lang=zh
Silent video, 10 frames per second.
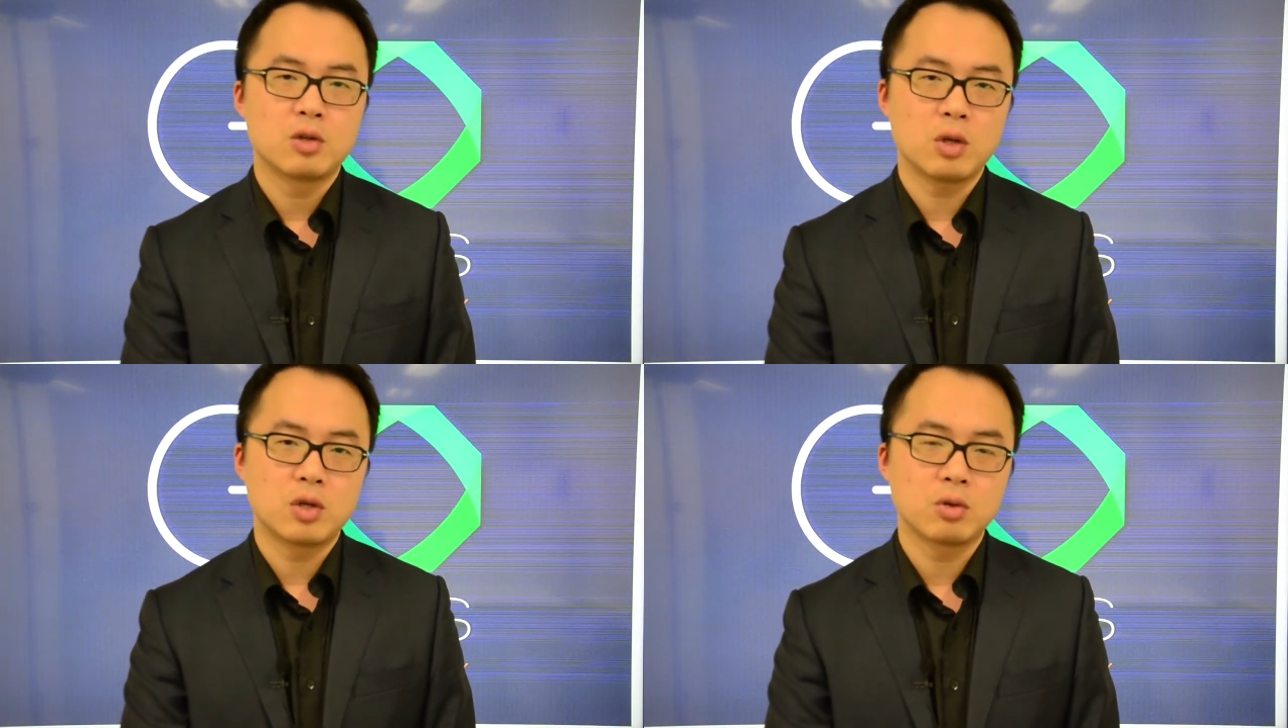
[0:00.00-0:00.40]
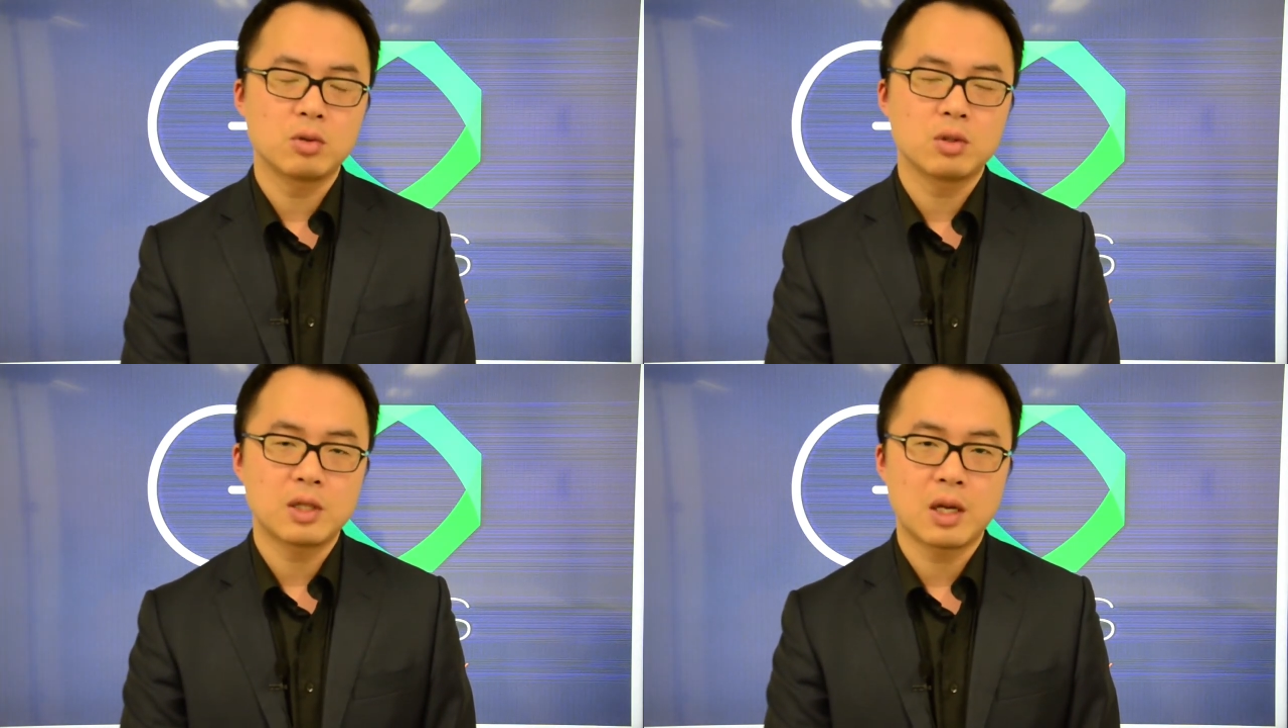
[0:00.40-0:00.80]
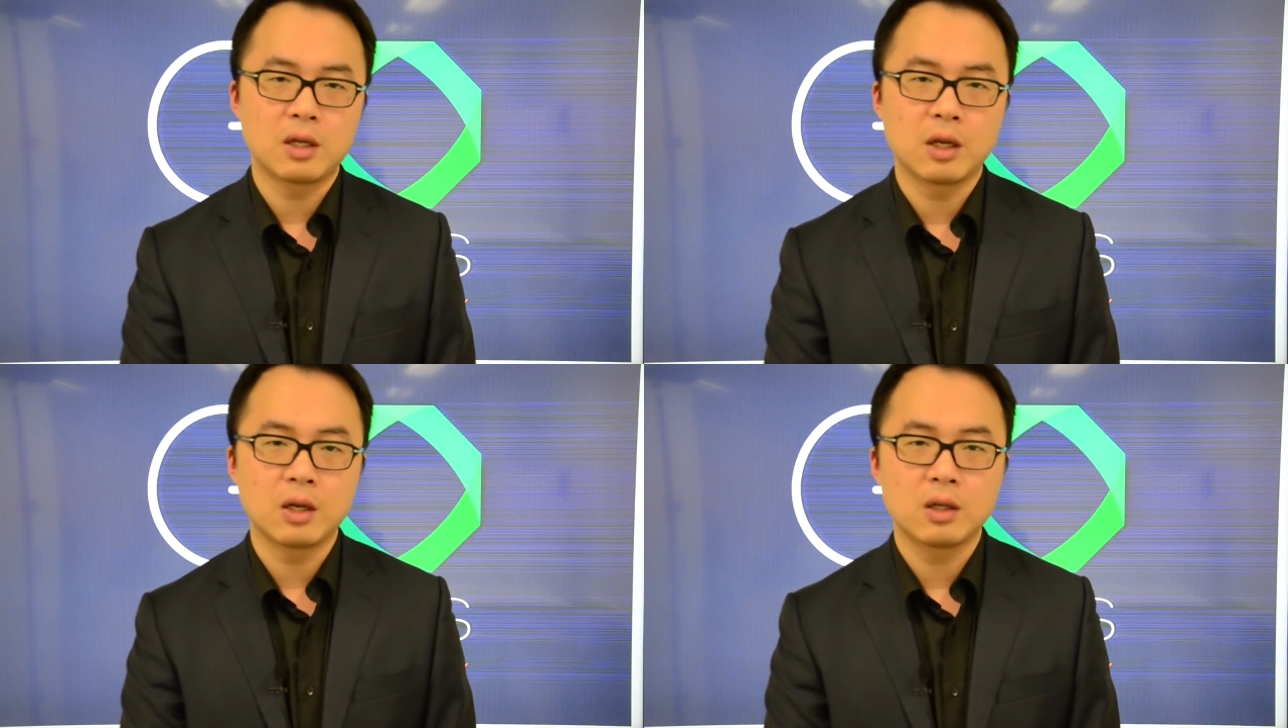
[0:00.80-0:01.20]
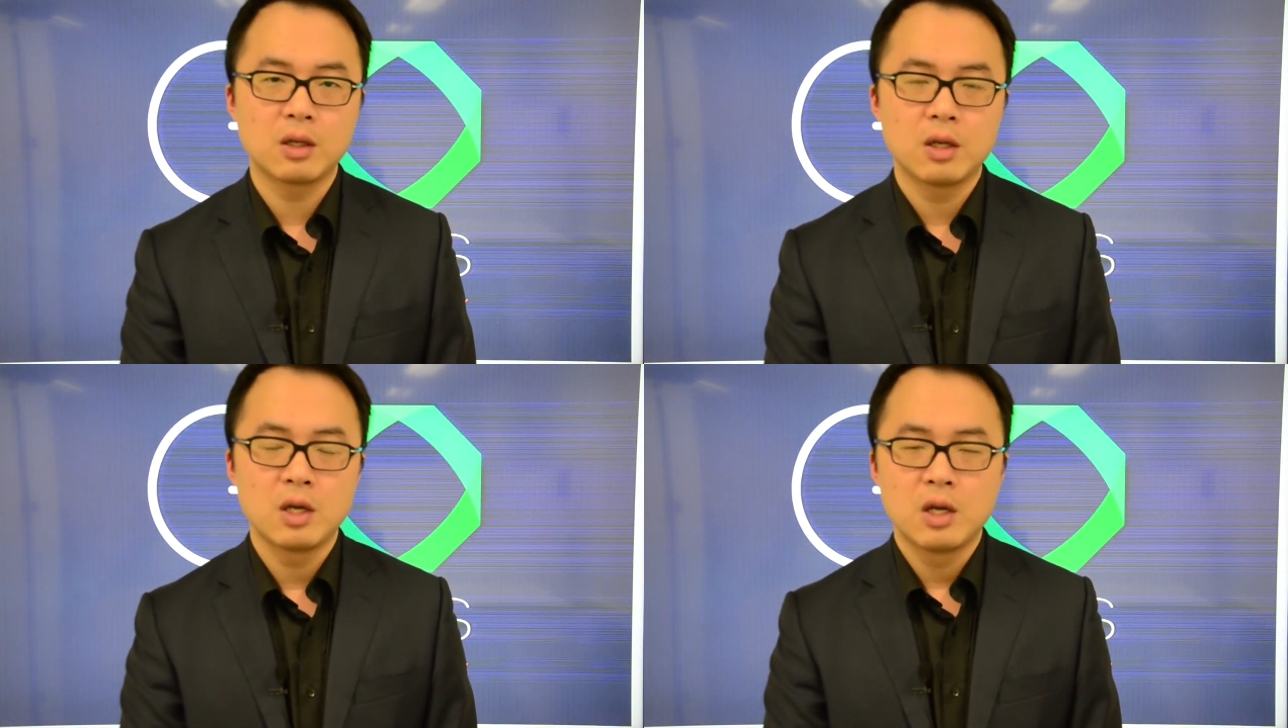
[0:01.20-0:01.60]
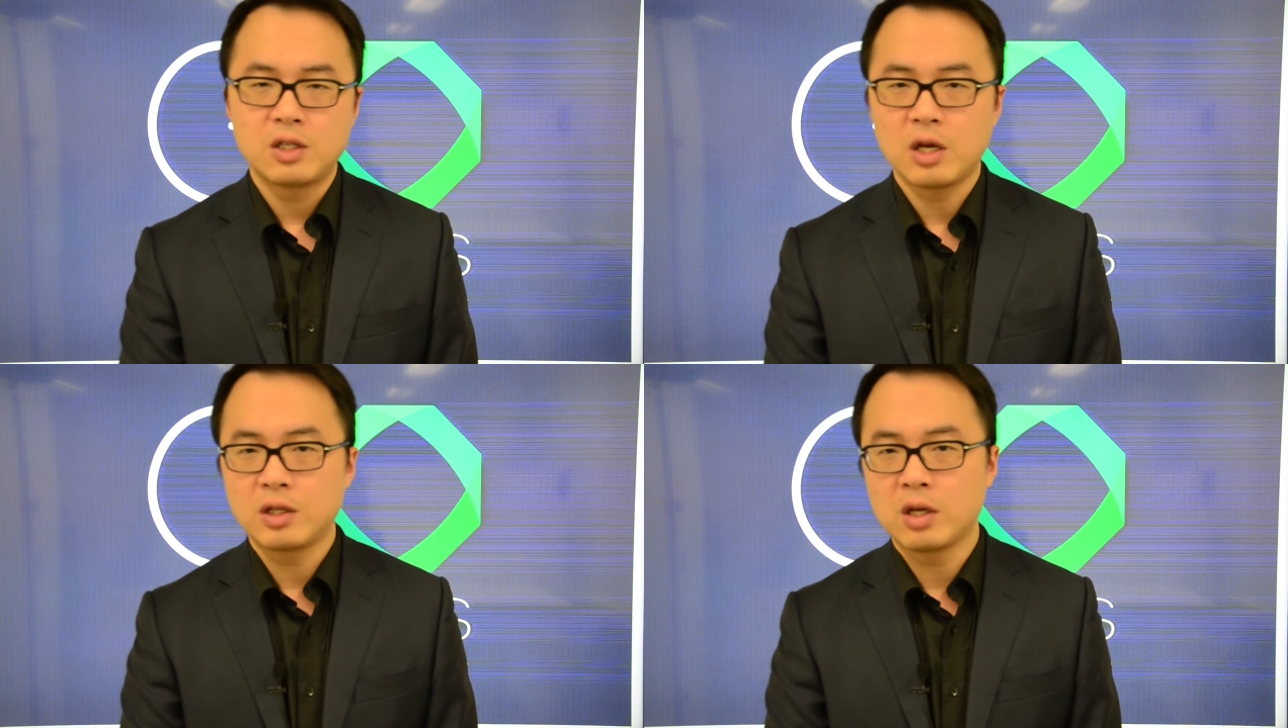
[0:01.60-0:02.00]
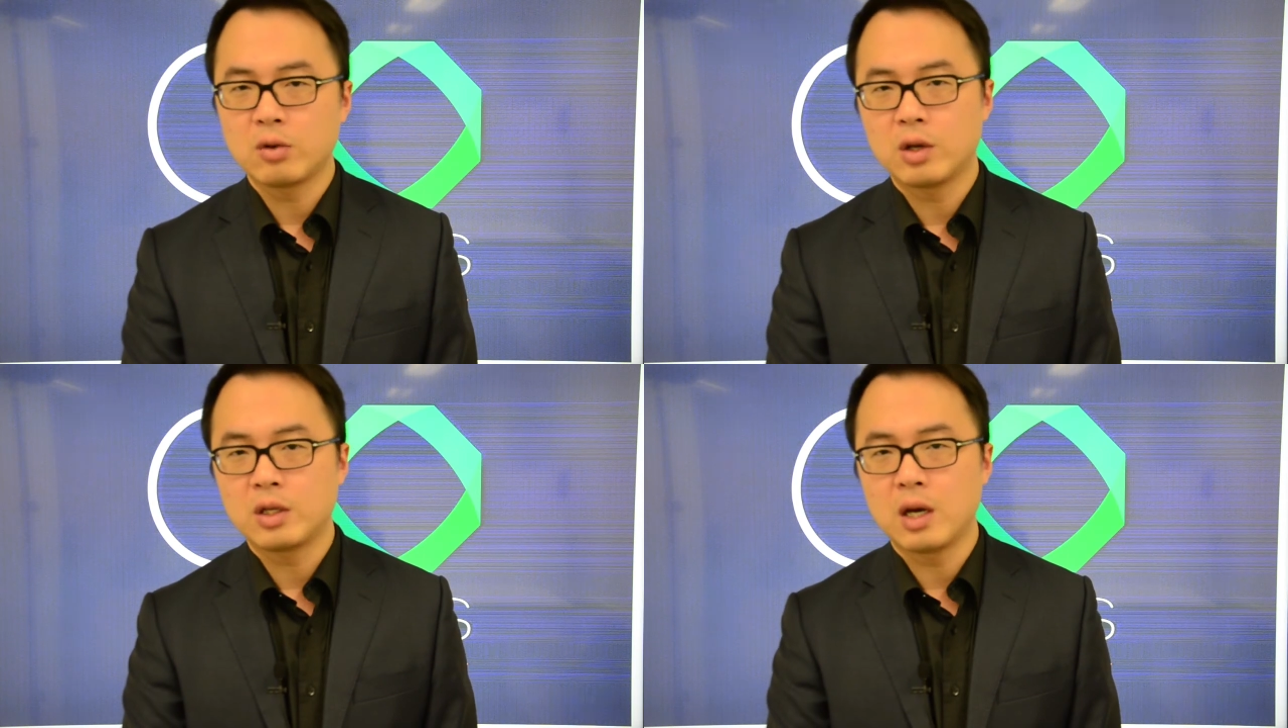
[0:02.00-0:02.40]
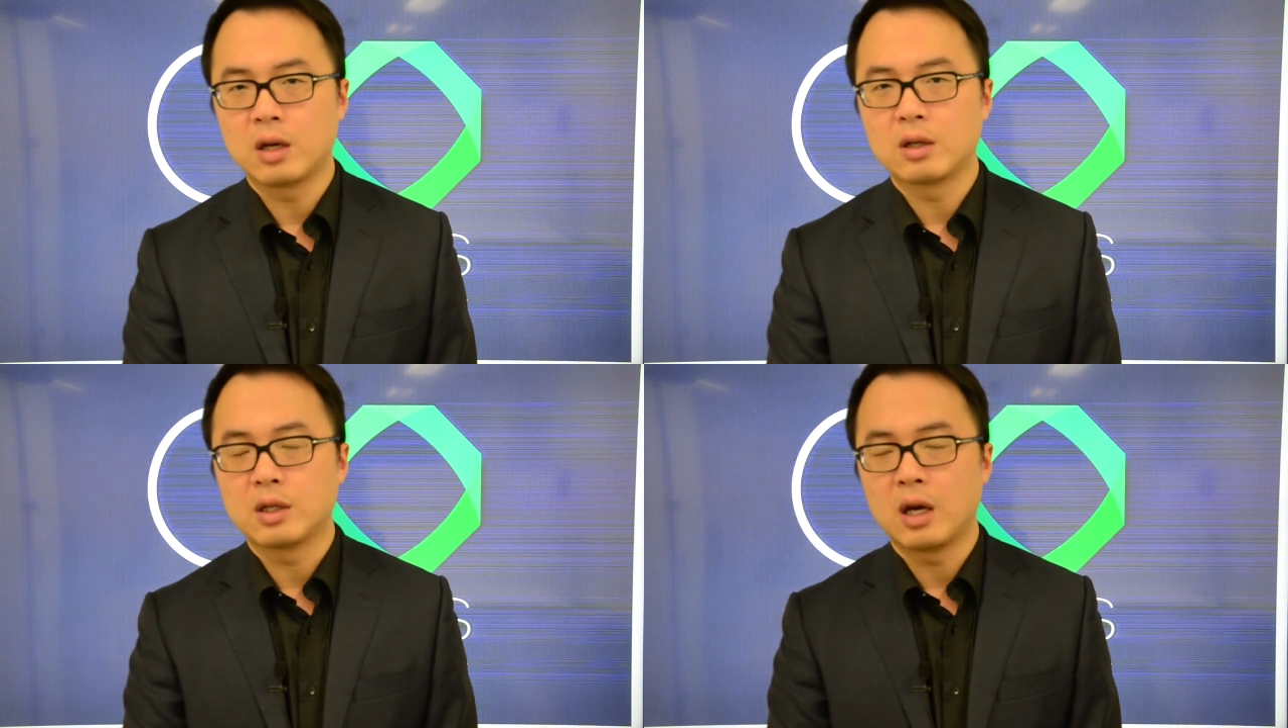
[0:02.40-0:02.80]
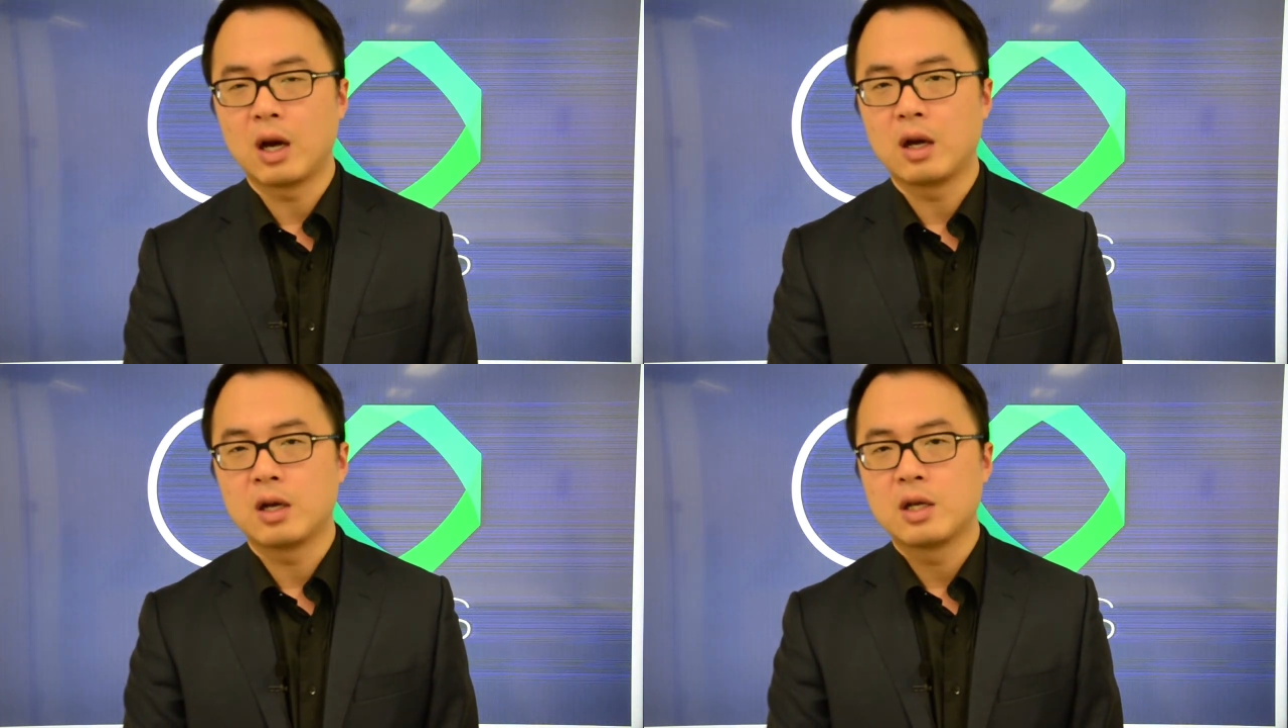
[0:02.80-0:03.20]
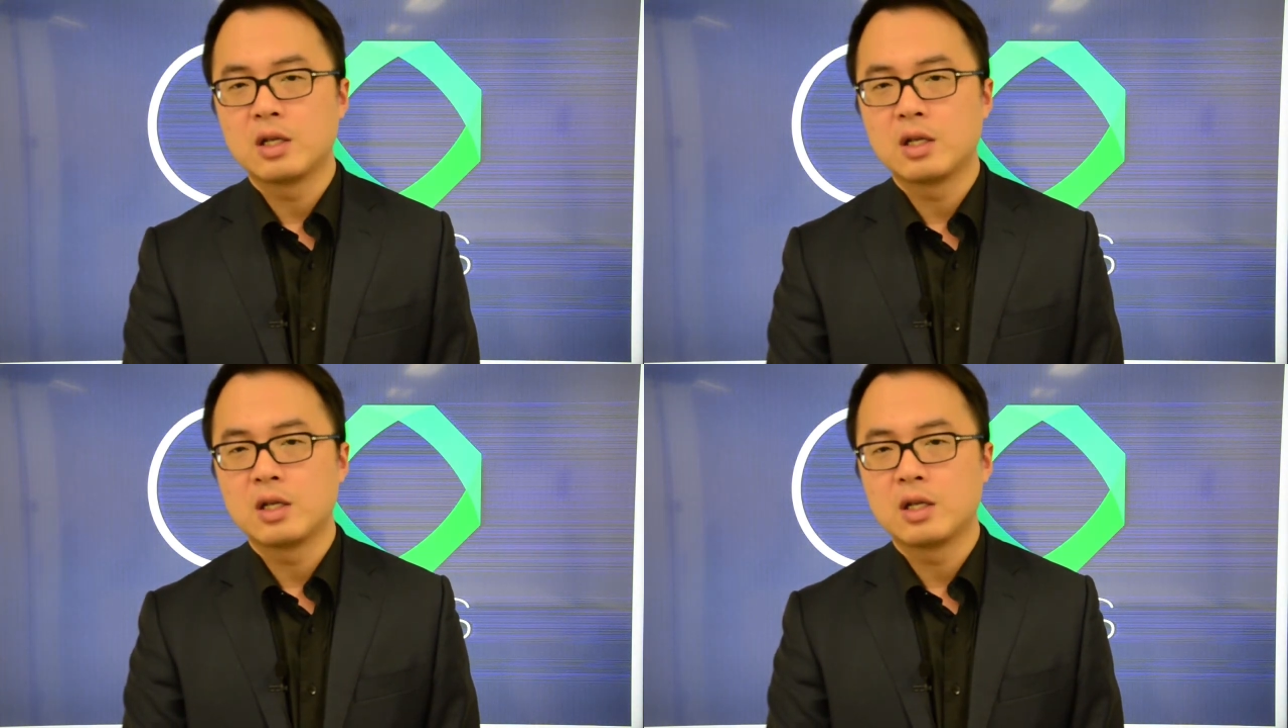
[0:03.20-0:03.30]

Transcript: 最终暂停，像英国一样啊。